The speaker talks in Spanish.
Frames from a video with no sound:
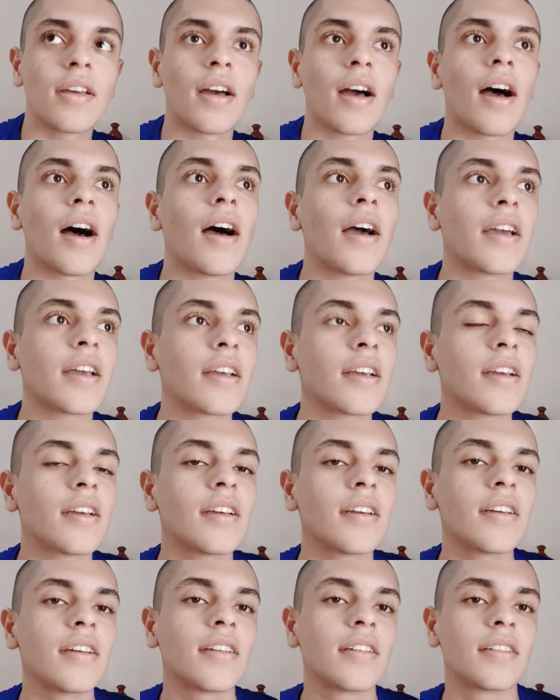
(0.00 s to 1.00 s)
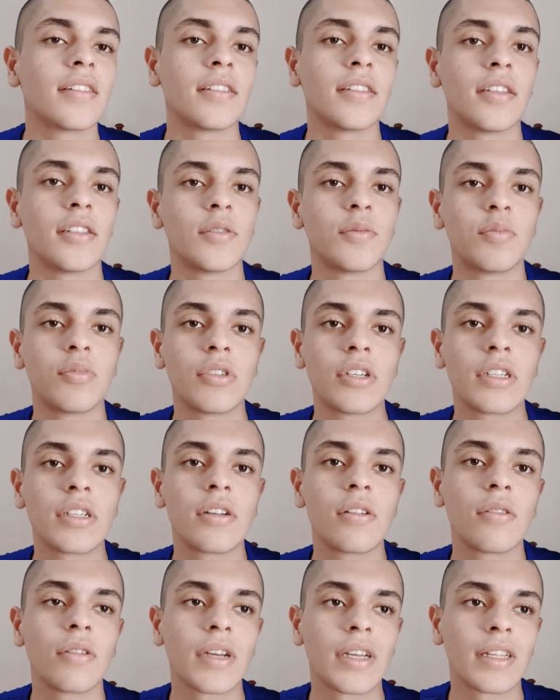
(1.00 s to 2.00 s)
Ahí después
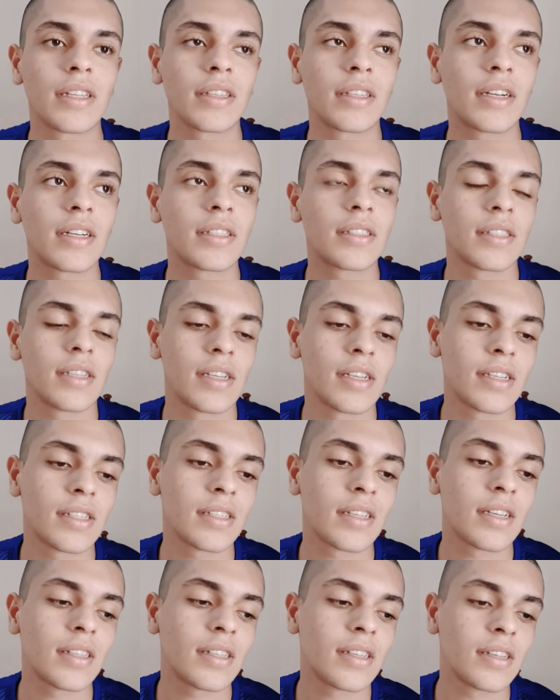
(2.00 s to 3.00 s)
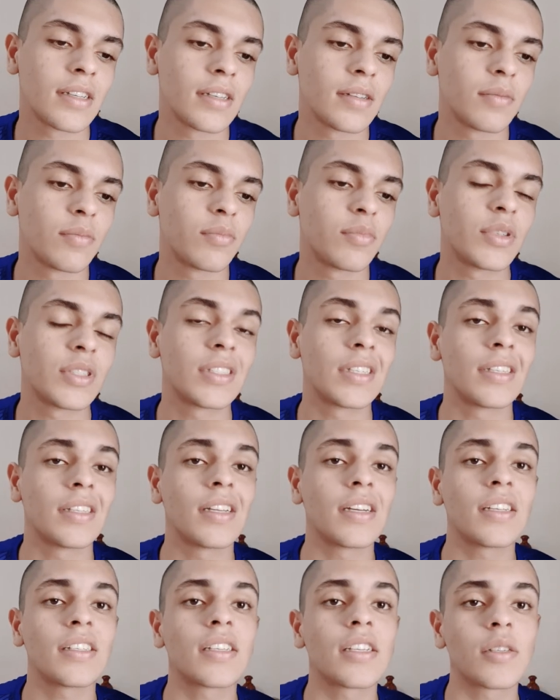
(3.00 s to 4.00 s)
lo que entras es que te, pues te
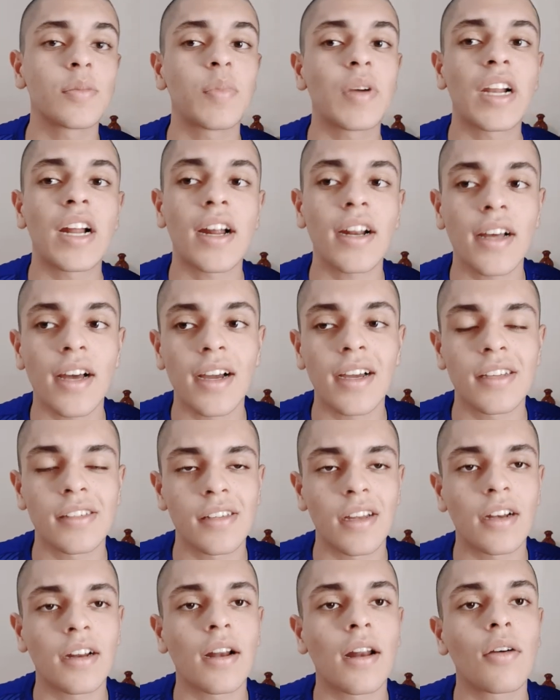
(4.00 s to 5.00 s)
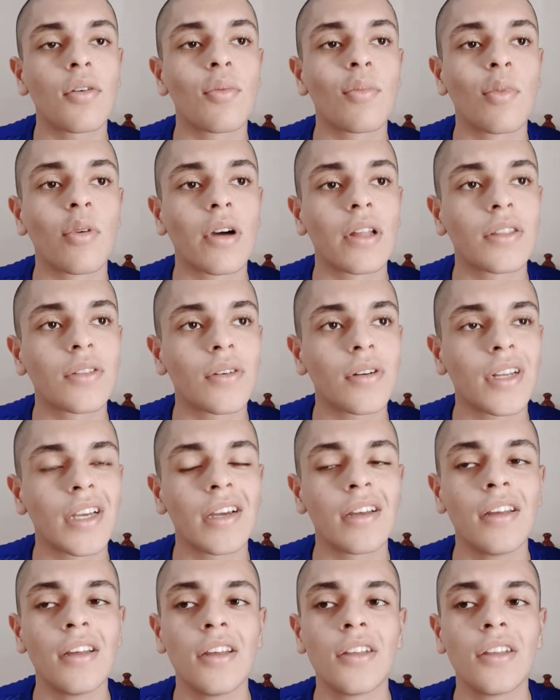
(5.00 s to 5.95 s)
tienes que esperar a que salga la convocatoria.